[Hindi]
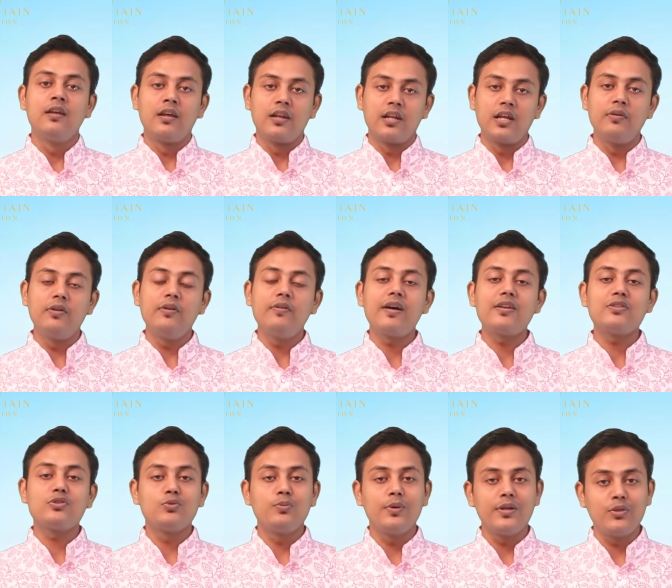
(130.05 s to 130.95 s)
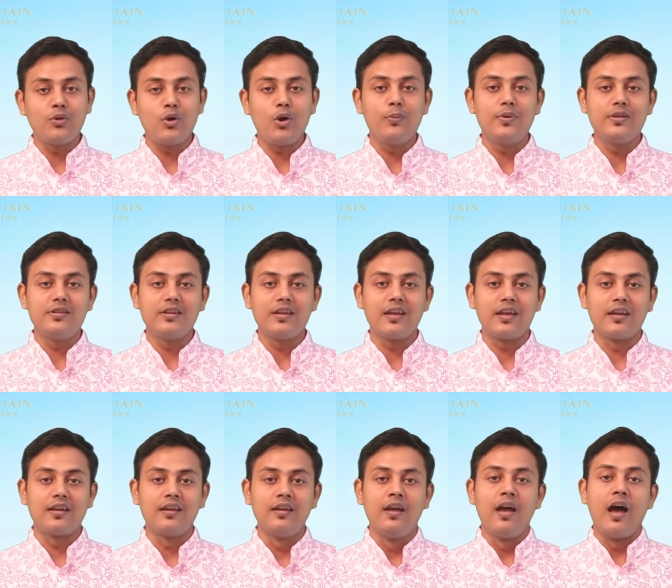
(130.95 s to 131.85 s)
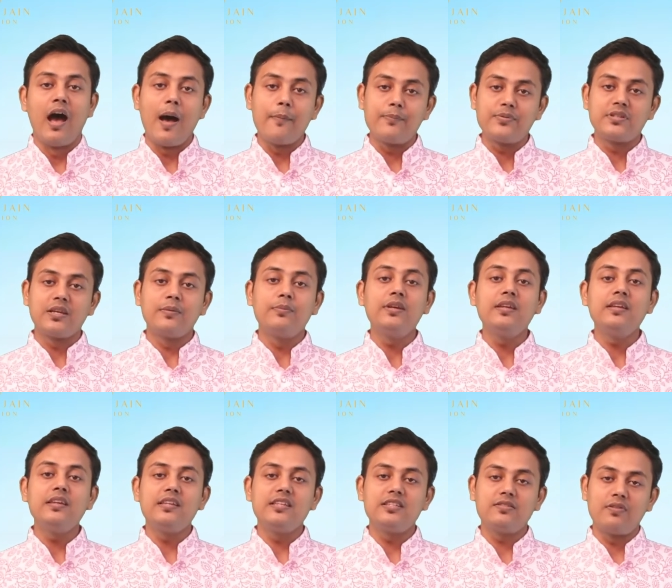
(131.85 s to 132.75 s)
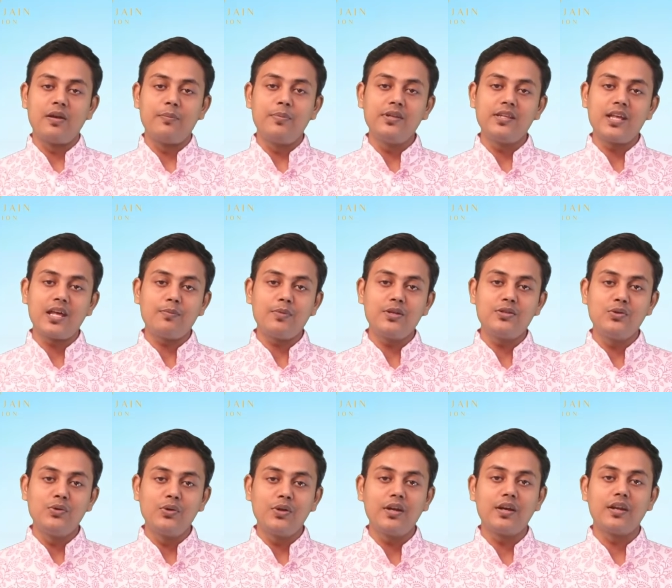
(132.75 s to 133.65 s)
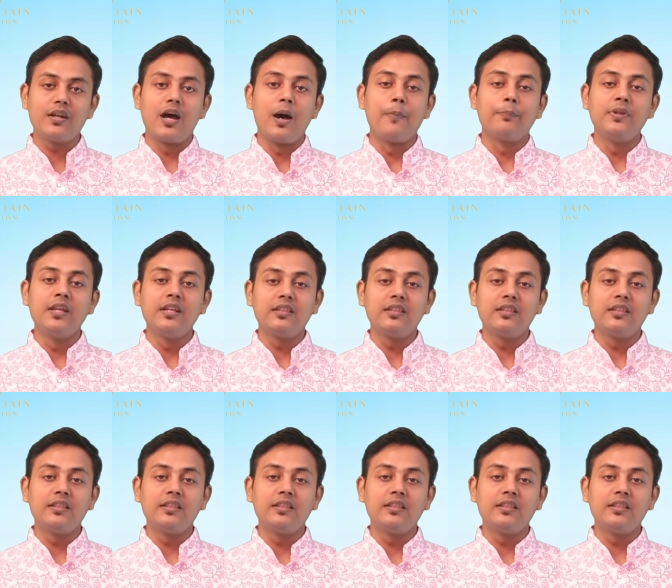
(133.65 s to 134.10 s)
रविवार सुबह 9 बजे है आप सभी इस वेबिनार में जुड़कर अपने